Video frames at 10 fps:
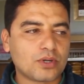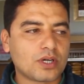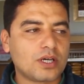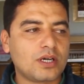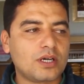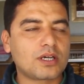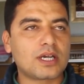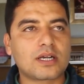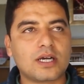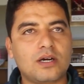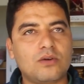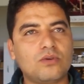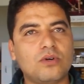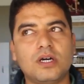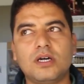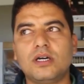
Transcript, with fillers: بيغ كاكاو